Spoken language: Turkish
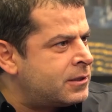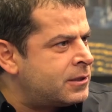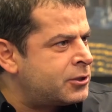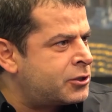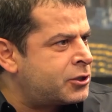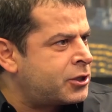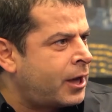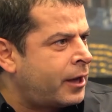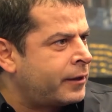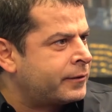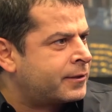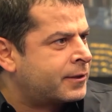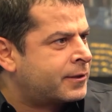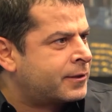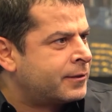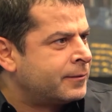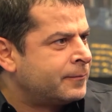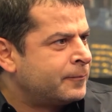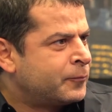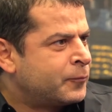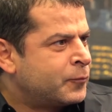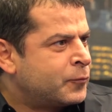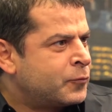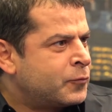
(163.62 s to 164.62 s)
zili
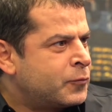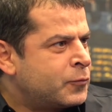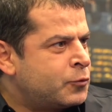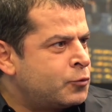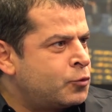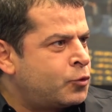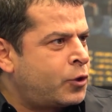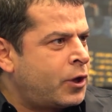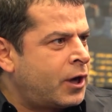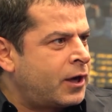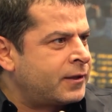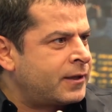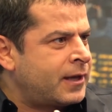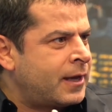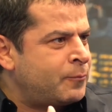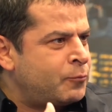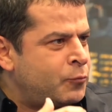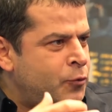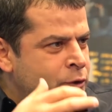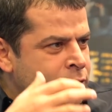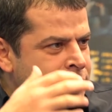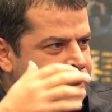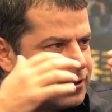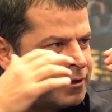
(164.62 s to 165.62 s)
çaldık.
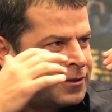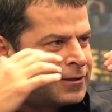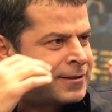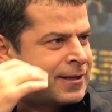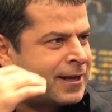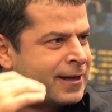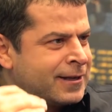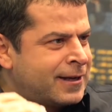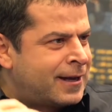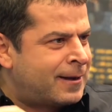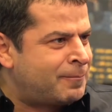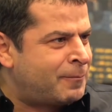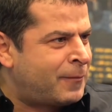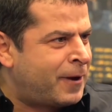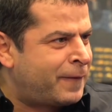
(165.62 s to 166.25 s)
Yukarıdan böyle İtalyan